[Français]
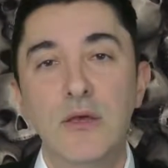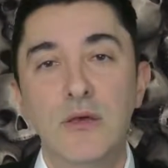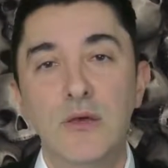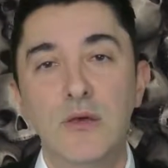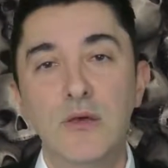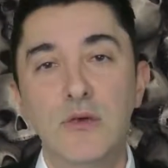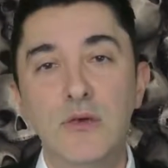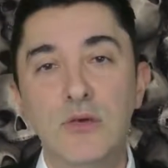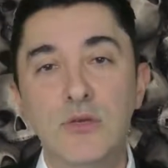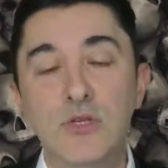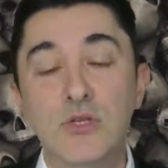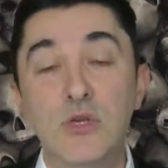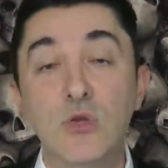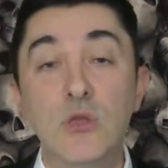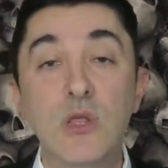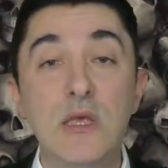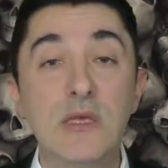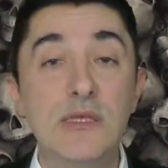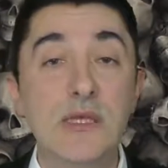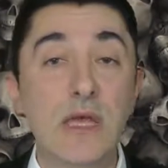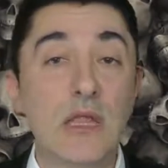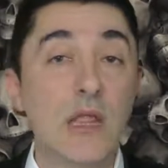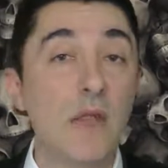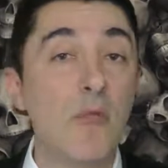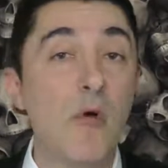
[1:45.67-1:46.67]
Euh, ce n'est
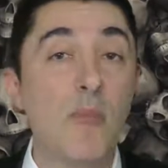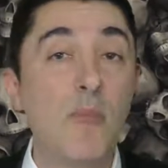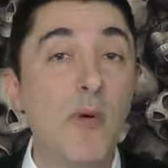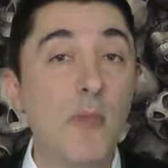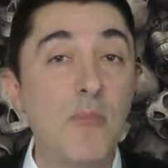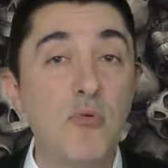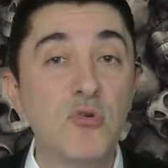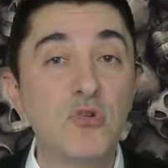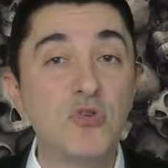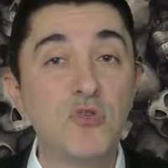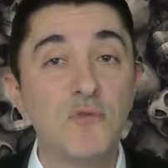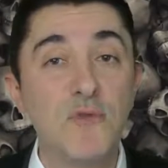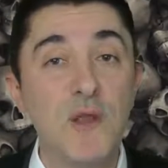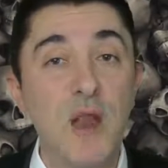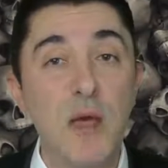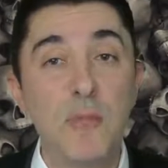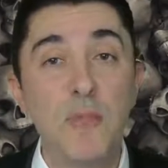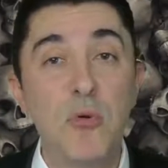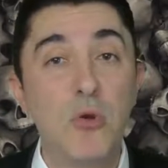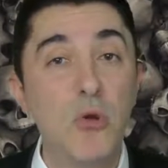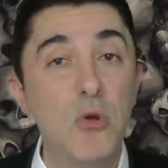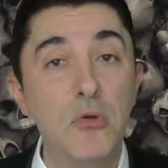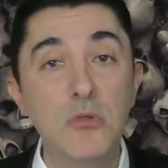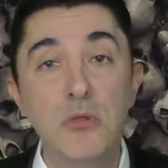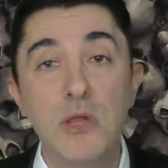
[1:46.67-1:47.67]
certainement pas pour sauver la
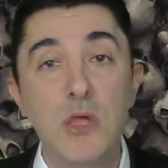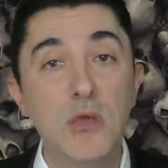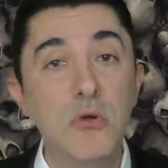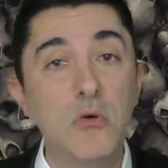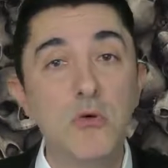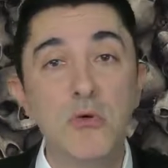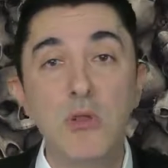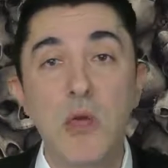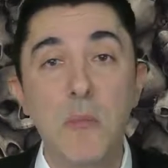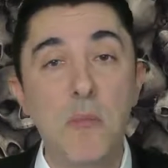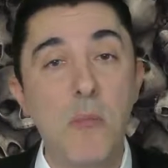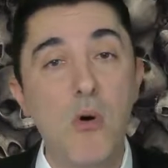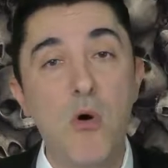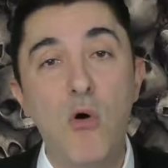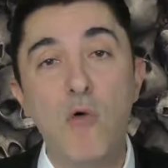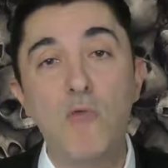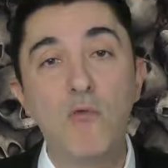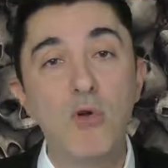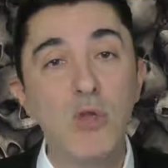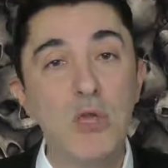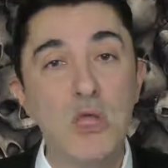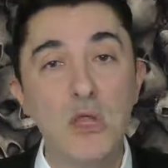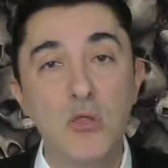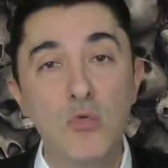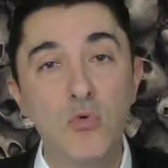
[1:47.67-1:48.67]
Pologne, d'ailleurs on n'a pas
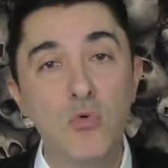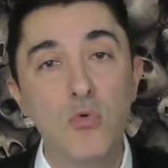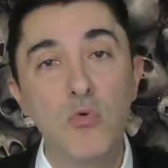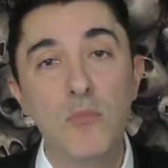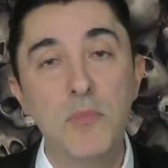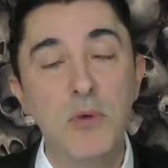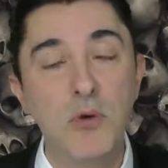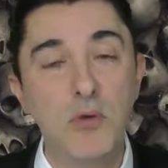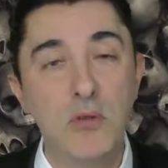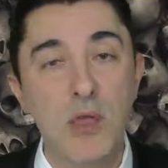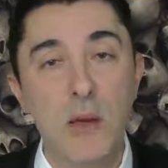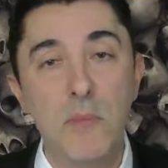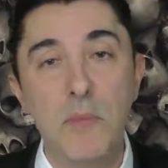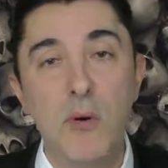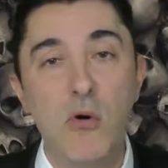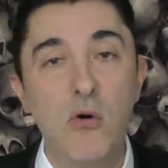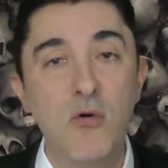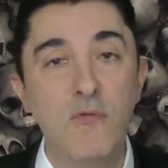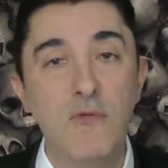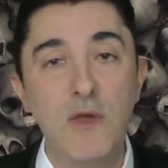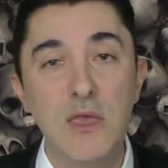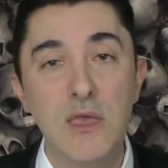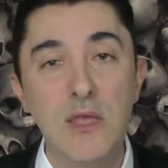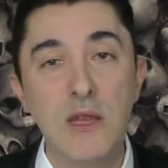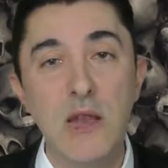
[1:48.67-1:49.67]
envoyé de troupes et on n'a pas
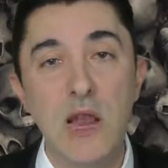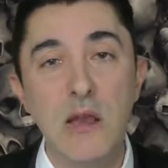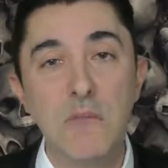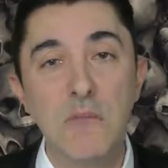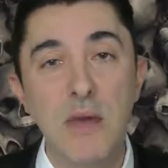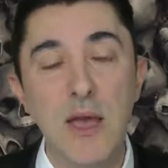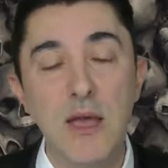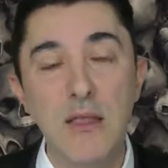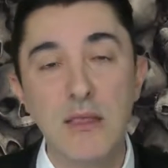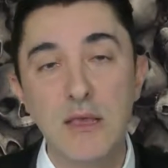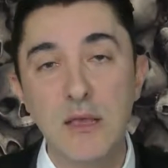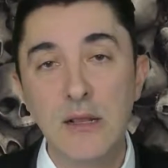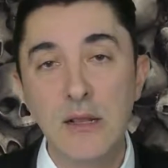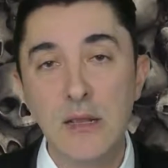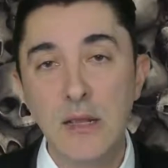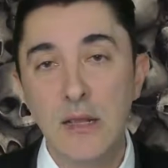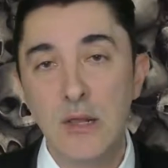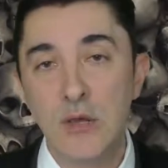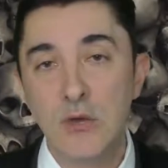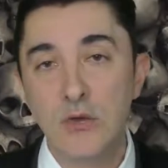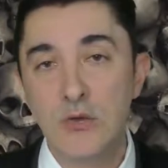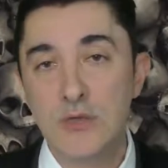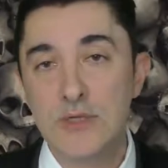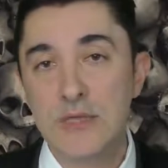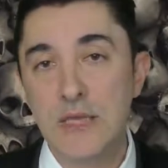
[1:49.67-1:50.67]
envahi l'Allemagne,
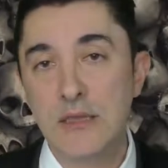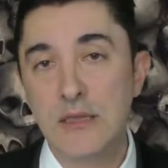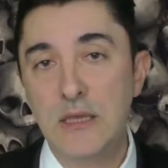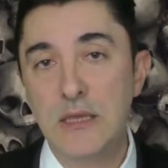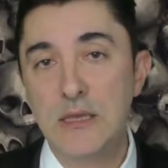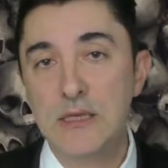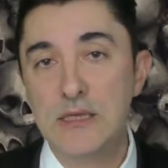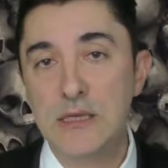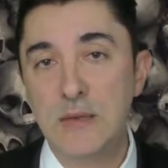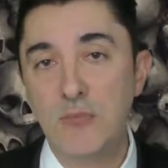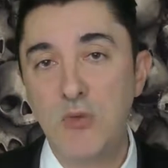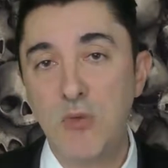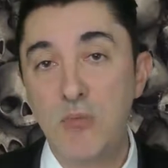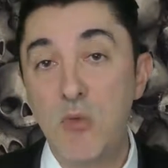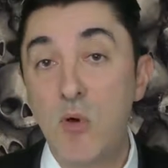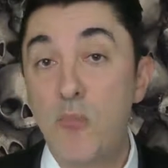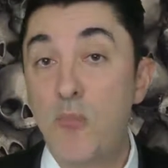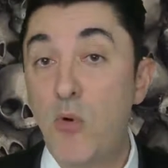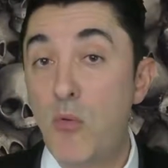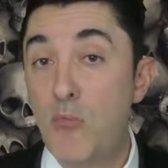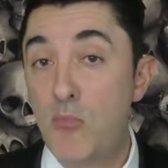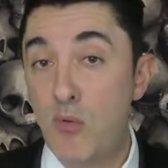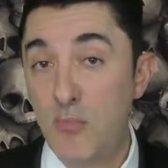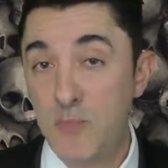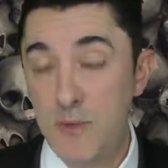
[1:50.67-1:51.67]
euh, c'était simplement
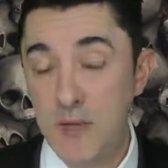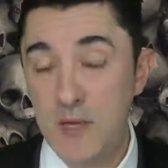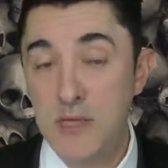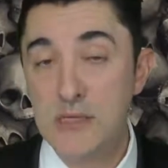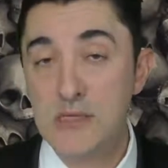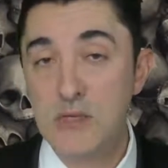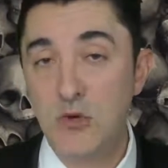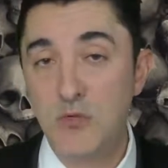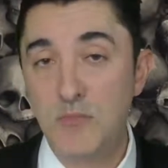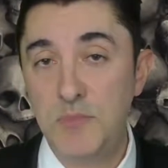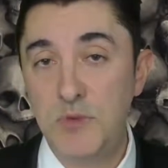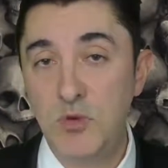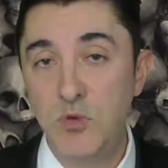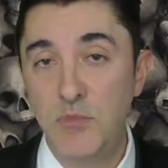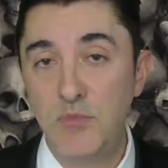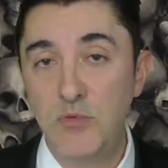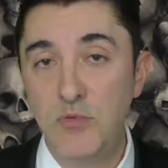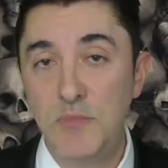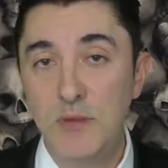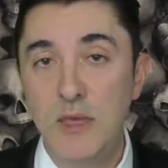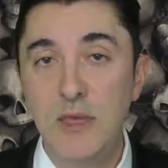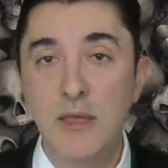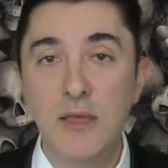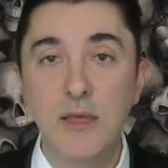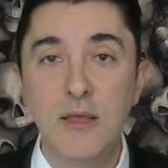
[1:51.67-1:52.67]
pour mobiliser l'opinion
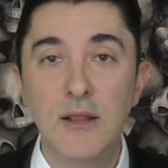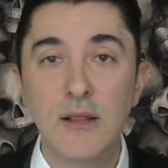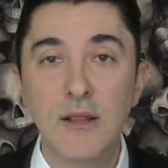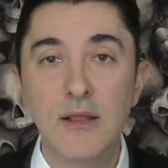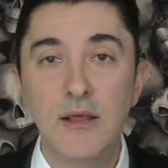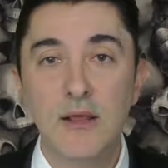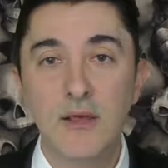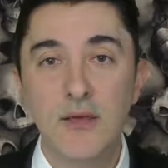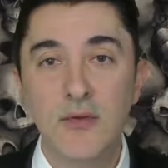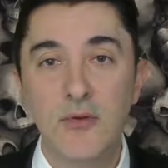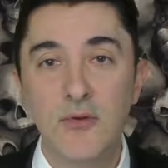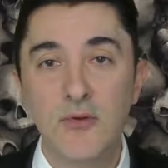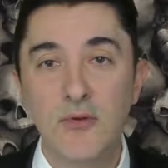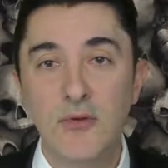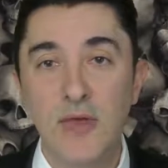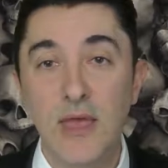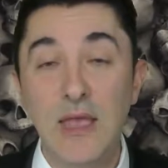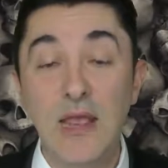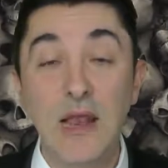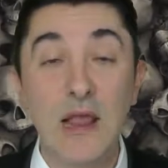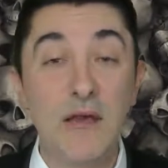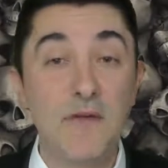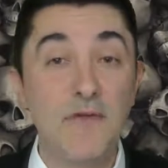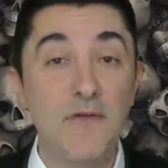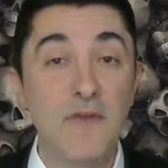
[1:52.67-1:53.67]
publique euh,
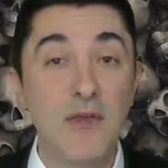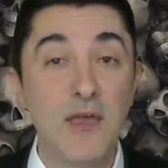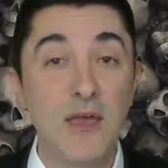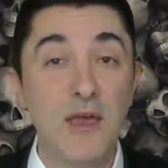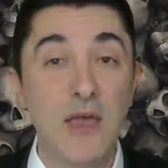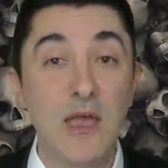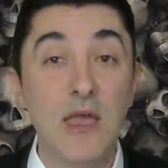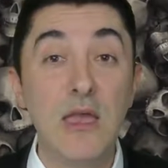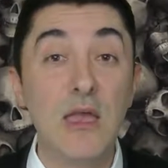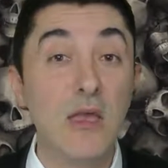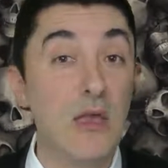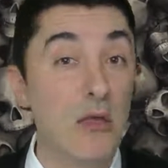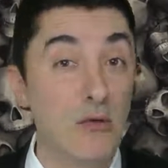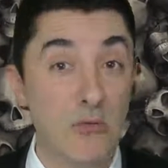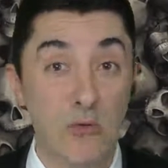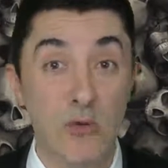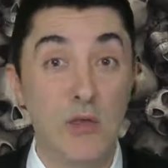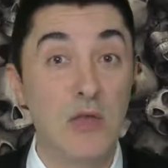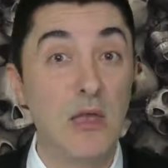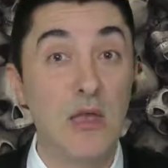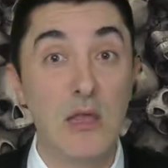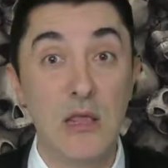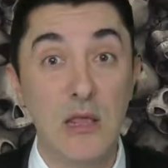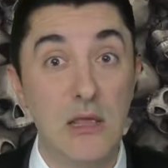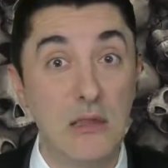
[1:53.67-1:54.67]
et, la faire,
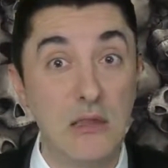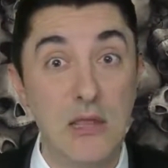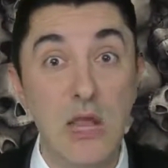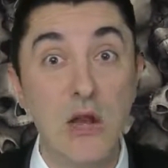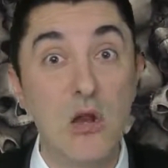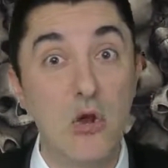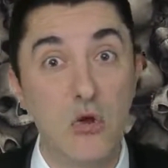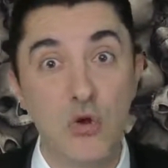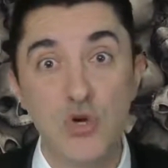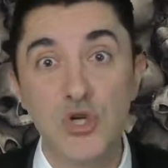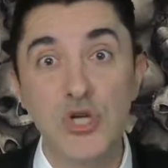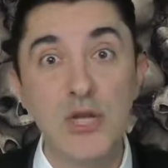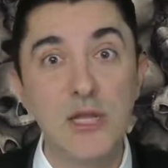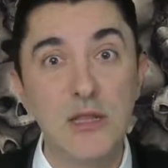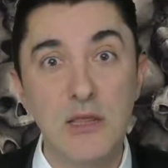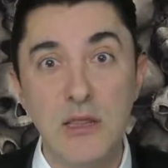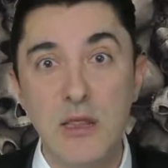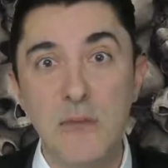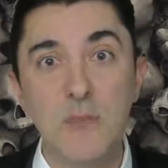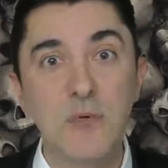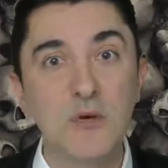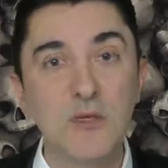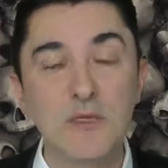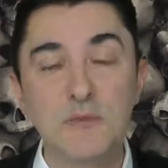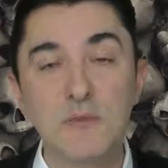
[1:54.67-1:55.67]
et déclencher des
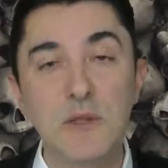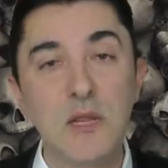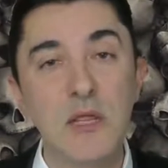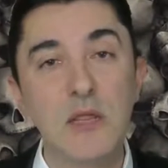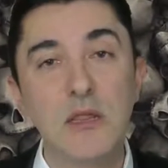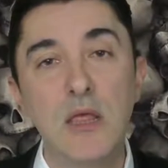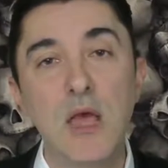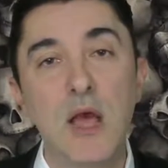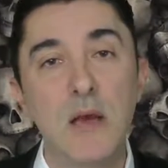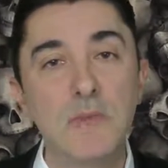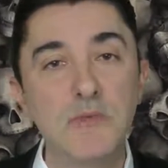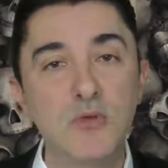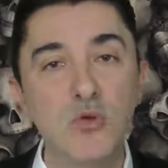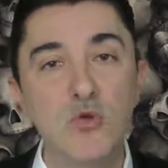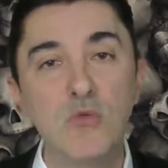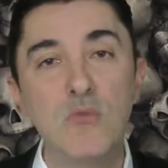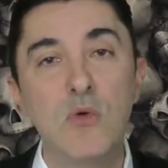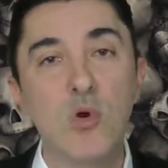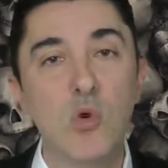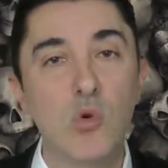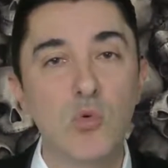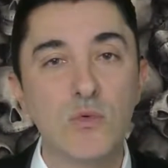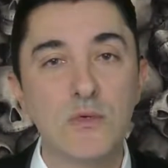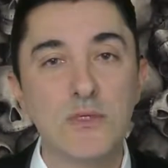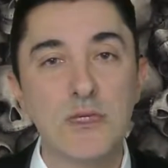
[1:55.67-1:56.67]
dépenses militaires
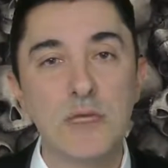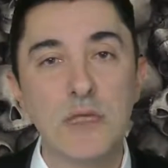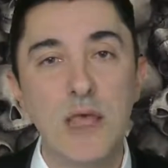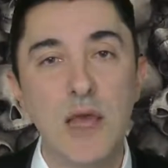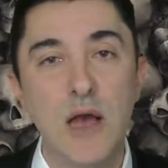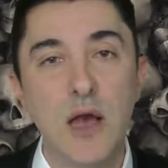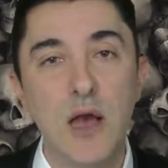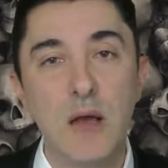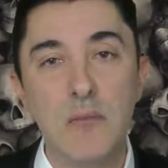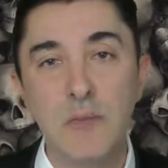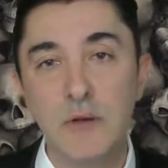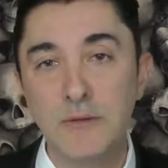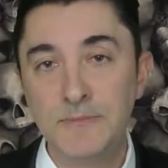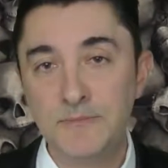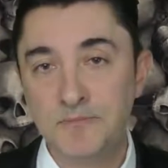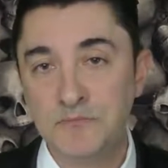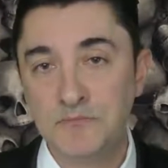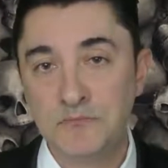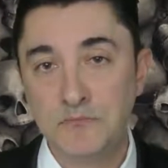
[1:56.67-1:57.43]
absolument considérables.